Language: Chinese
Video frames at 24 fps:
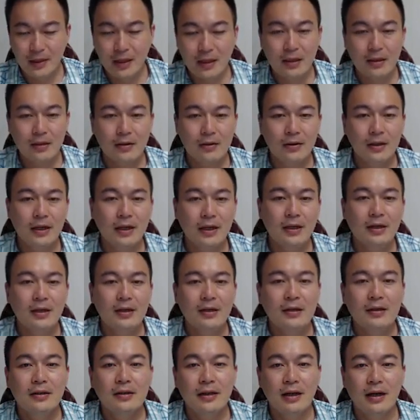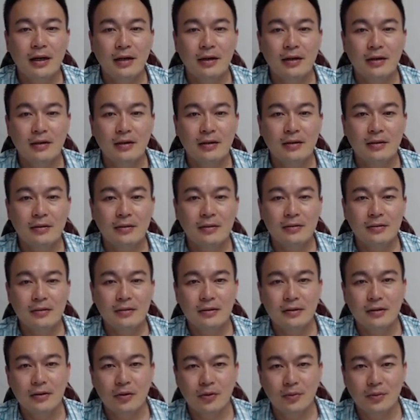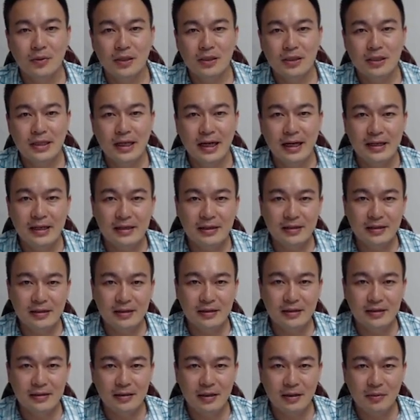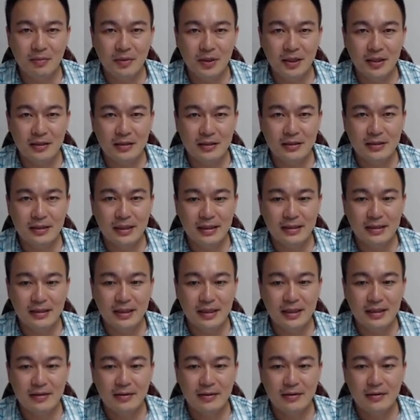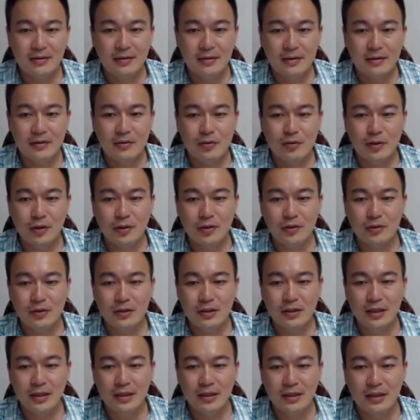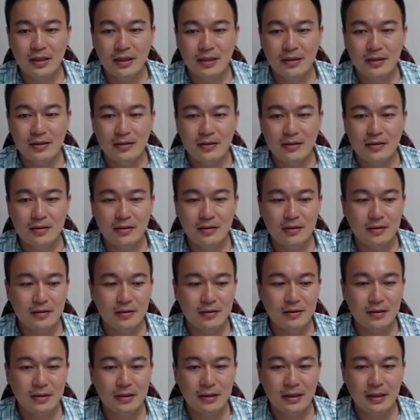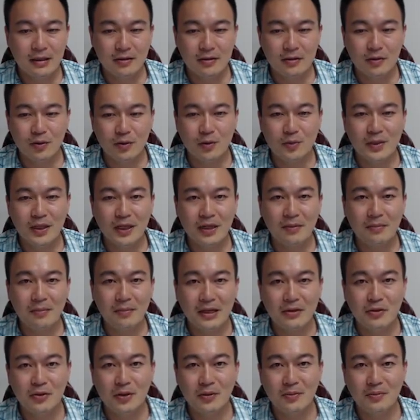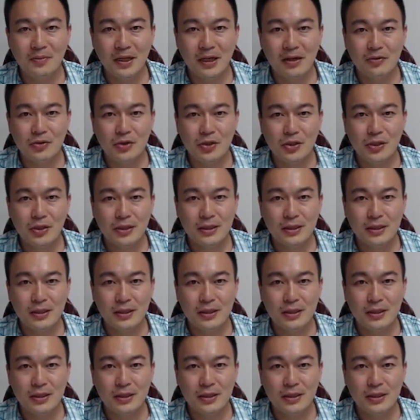OK，那我们下一个影片再见。最后这一页呢，是一样是我们的版权标识。